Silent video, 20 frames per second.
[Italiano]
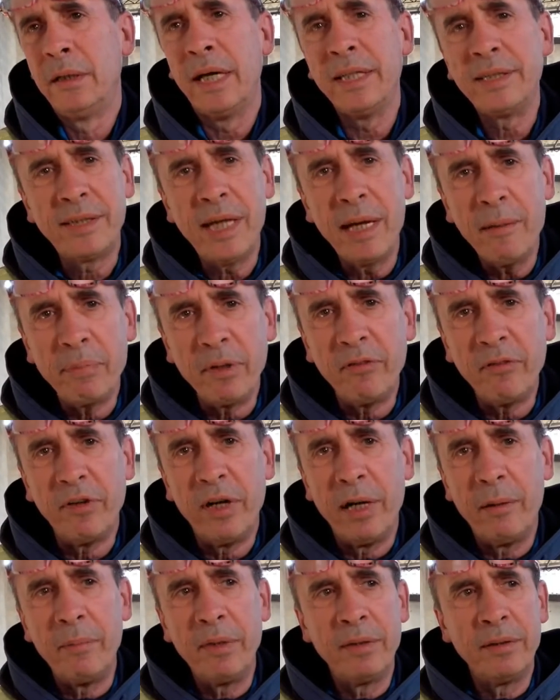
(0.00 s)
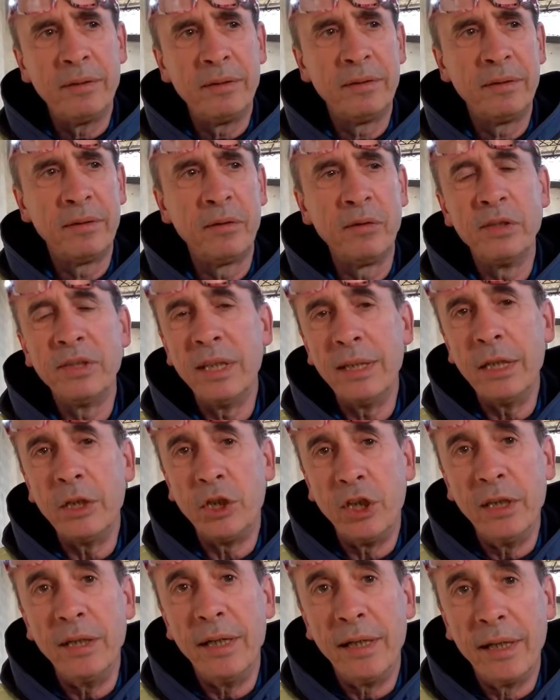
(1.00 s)
Ha sempre fame. Si
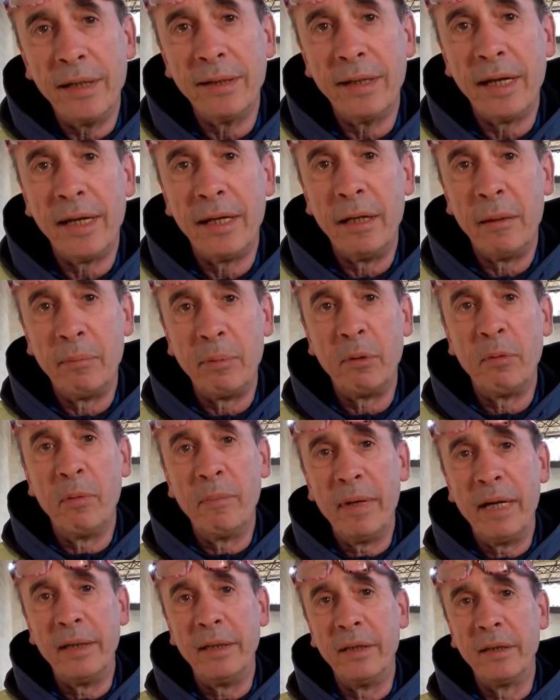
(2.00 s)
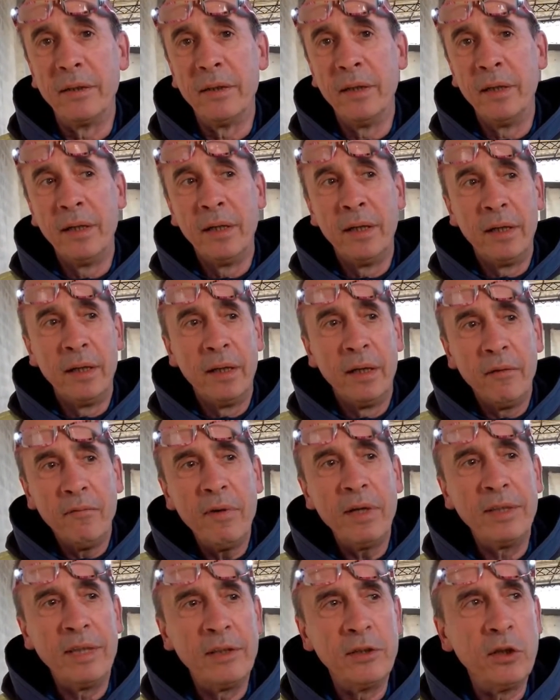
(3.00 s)
decide ad andare dal proprio medico.
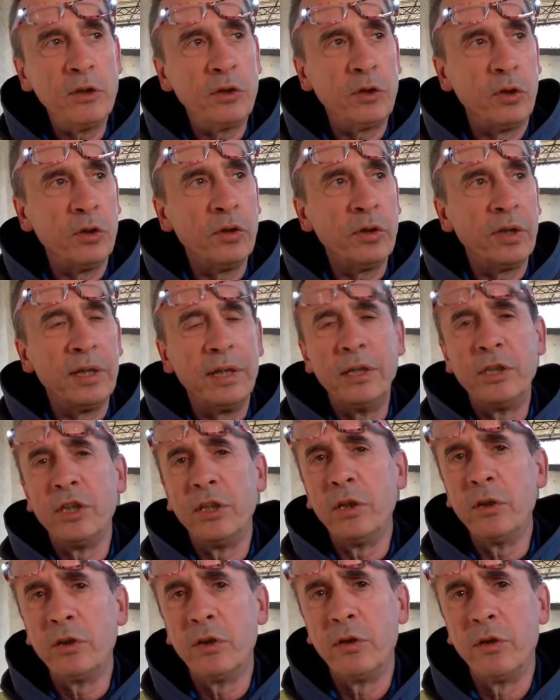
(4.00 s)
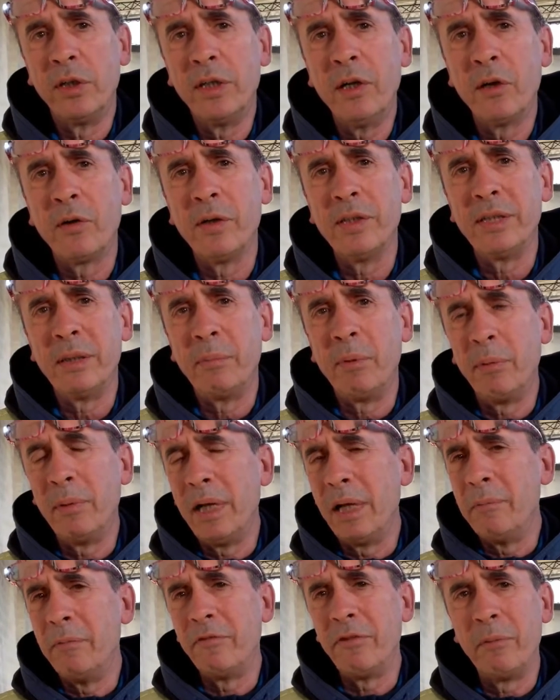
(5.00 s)
Va dal dottore dice, dottore, io ho questi
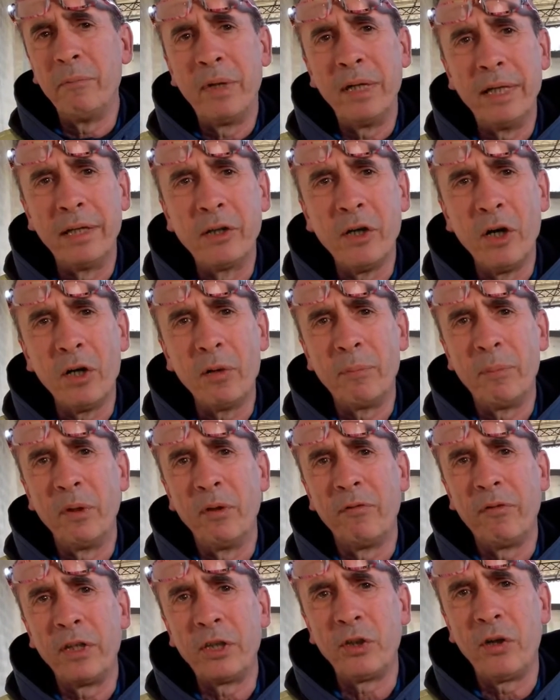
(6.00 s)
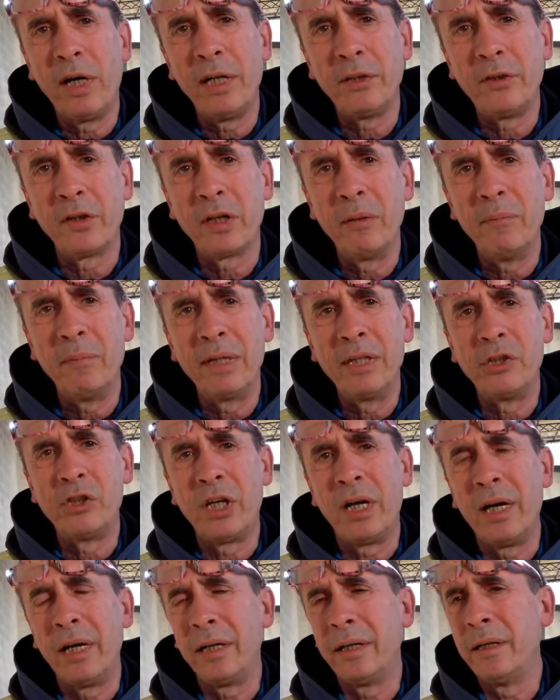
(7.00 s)
problemi, fa male il corpo, non faccio altro che
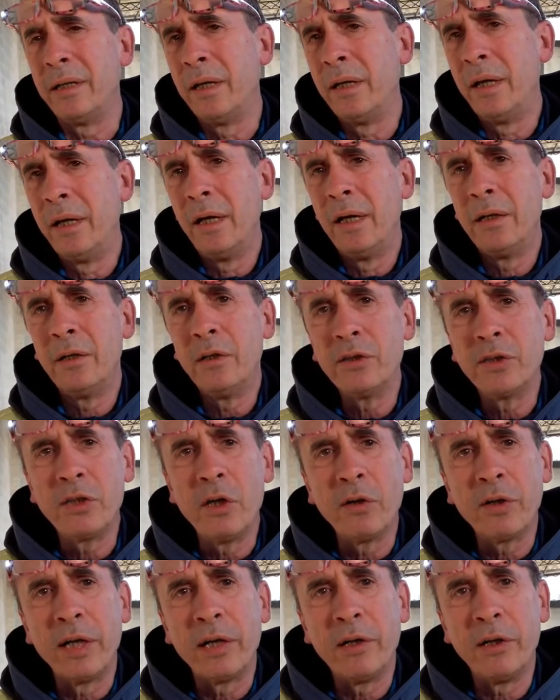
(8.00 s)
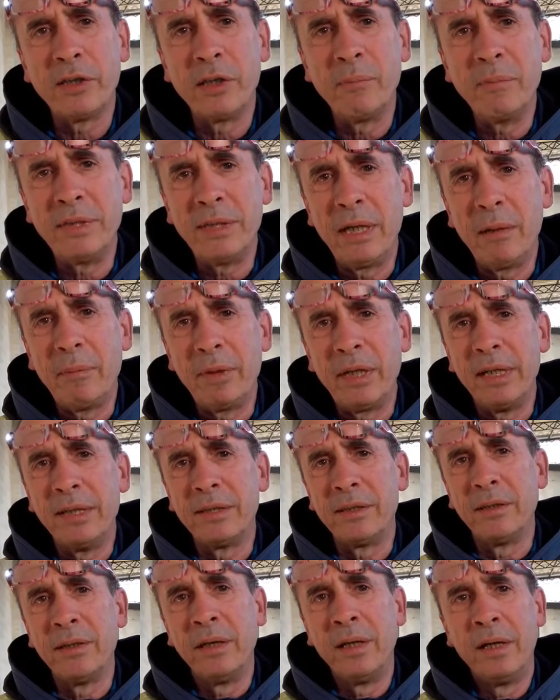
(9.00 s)
mangiare, non so che cosa mi sia
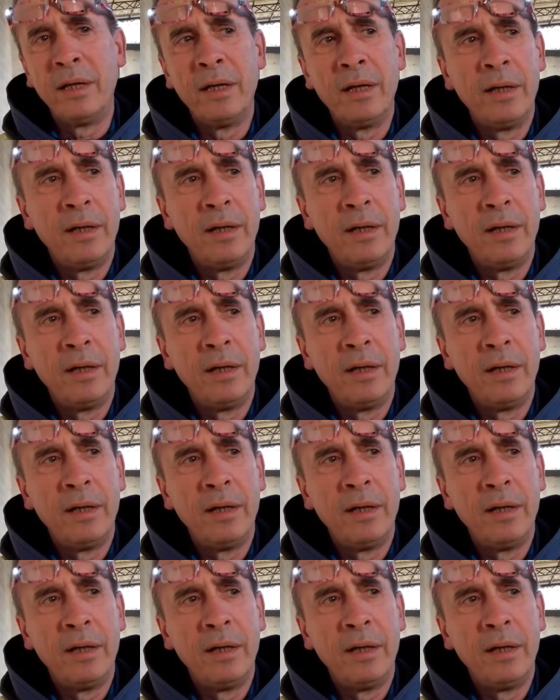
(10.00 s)
preso